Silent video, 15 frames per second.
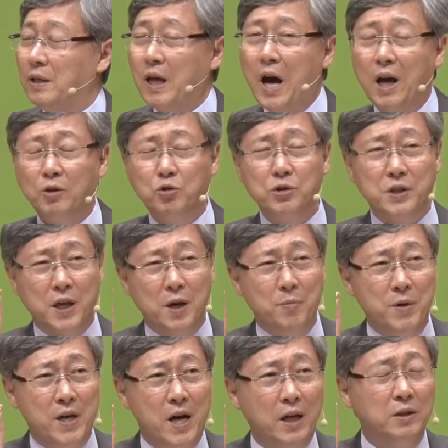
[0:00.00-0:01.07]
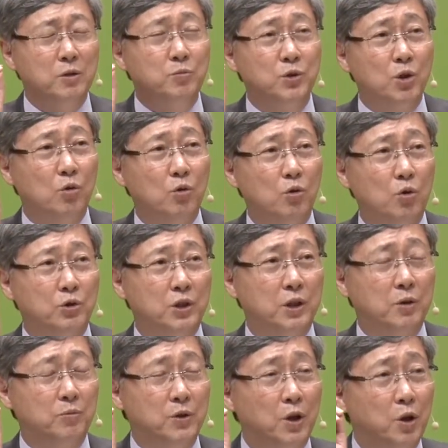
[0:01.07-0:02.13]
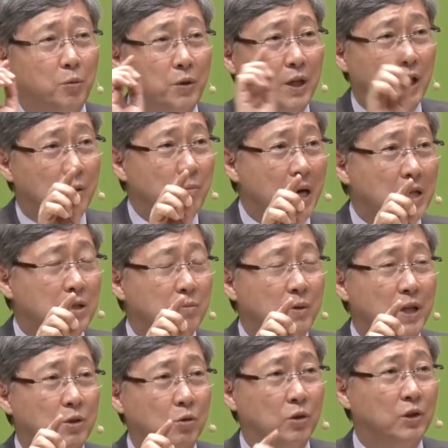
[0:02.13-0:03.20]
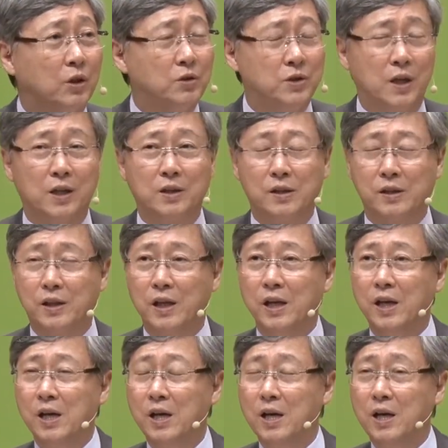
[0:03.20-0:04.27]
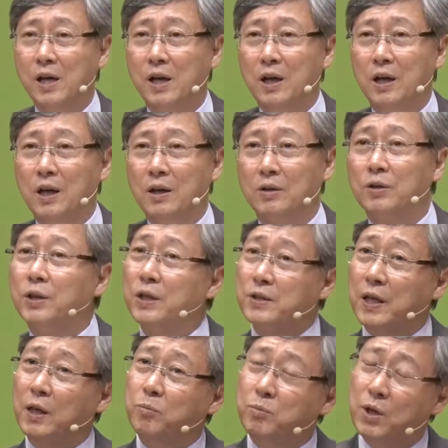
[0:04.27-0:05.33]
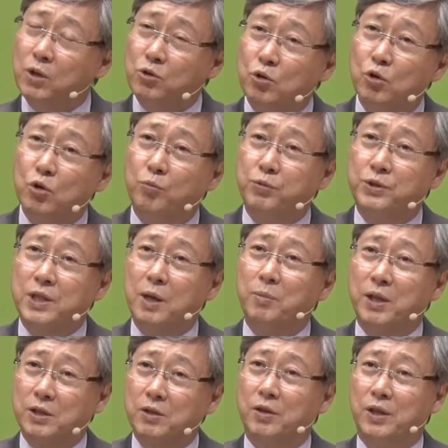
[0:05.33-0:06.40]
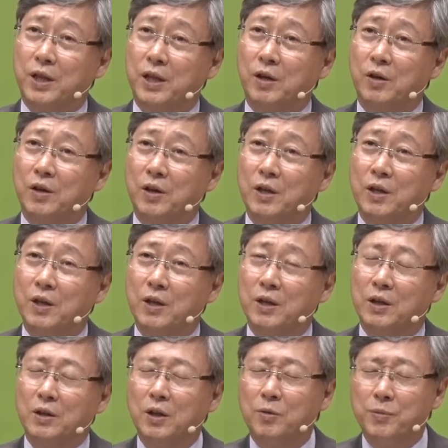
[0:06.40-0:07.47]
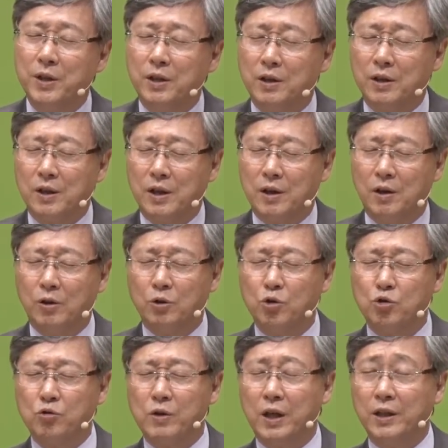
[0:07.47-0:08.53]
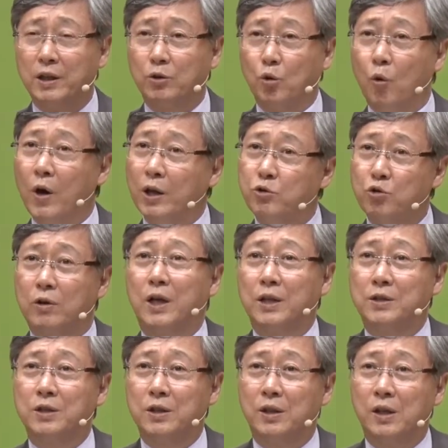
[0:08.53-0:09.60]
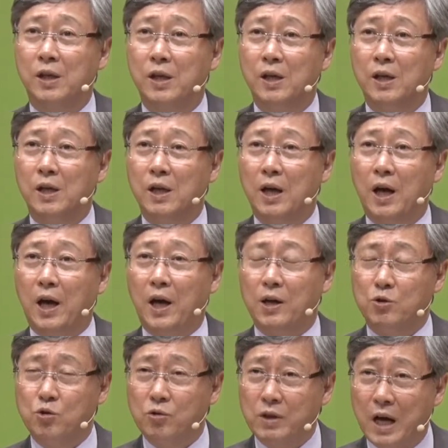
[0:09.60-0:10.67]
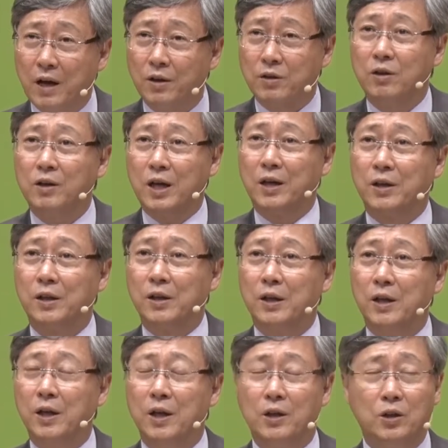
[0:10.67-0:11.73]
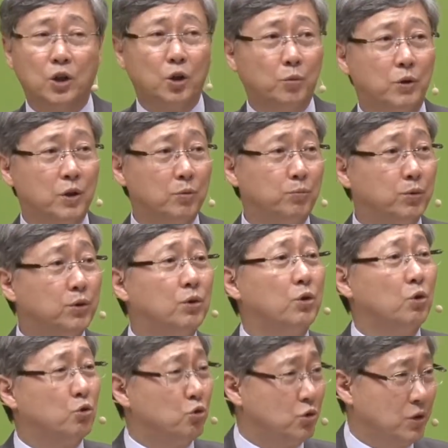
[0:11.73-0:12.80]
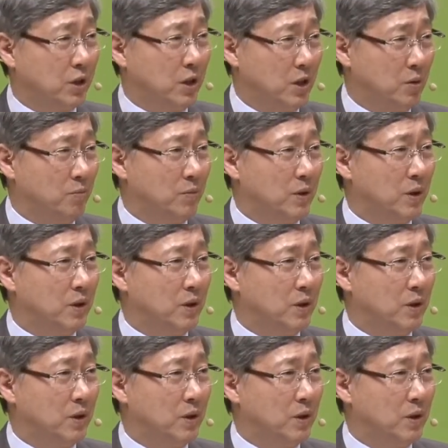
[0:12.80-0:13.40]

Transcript: 아주 세미한 음성으로 지금 여러분에게 말씀하시고 터치하실 때 그게 생명줄로 붙잡아져야 돼요. 그러면 어느 순간에 동아줄 같이 아주 강력하게 여러분을 붙들어 주시게 됩니다.